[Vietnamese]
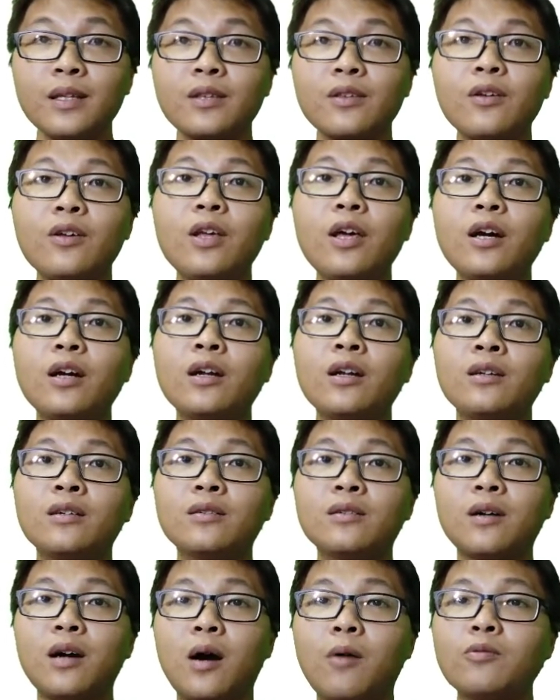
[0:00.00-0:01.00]
tuy nhiên
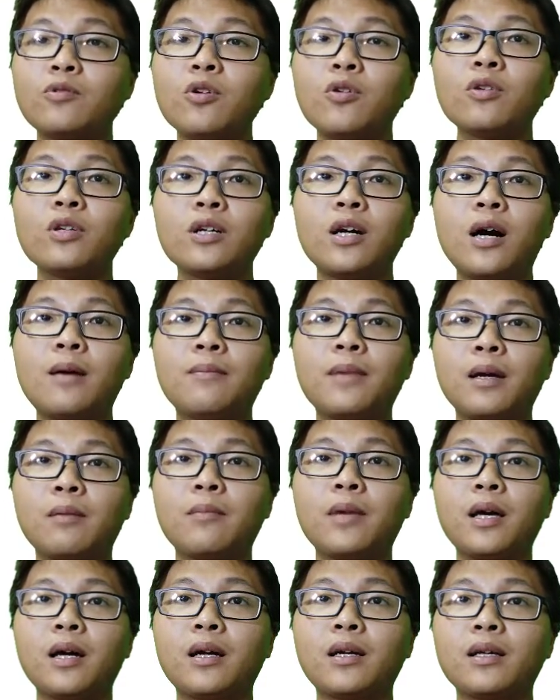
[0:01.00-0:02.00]
ở một số trường hợp đặc
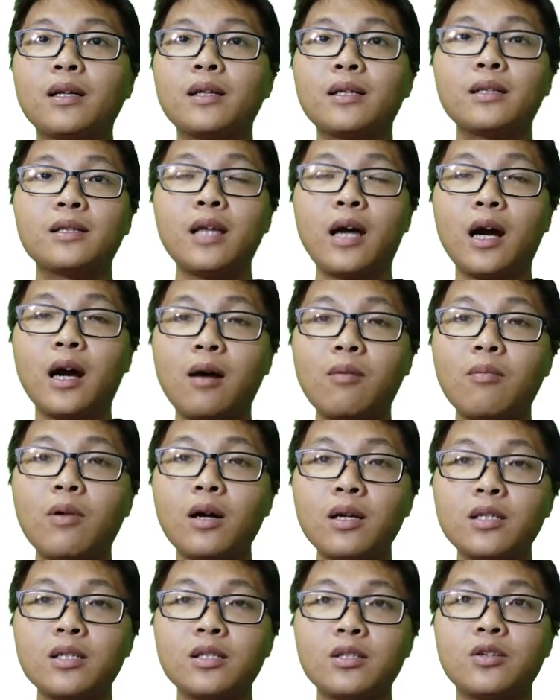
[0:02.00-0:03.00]
biệt ta không
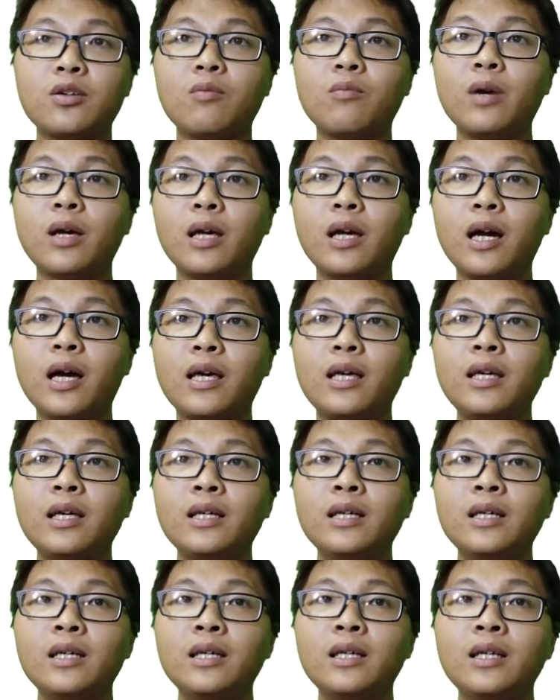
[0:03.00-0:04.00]
có sự chuẩn bị kỹ
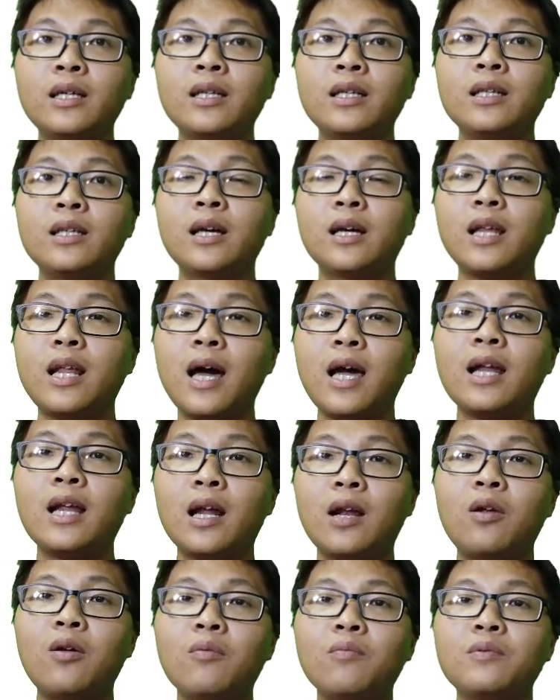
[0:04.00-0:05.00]
thì đây
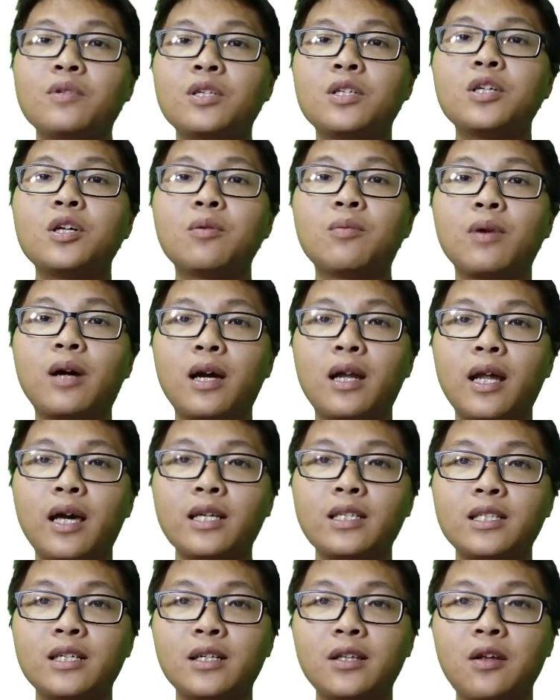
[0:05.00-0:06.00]
là lúc sử dụng kỹ
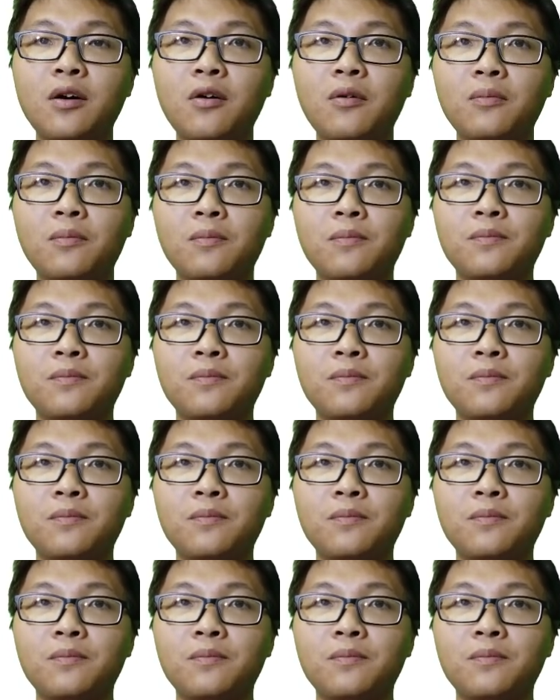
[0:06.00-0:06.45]
năng sinh tồn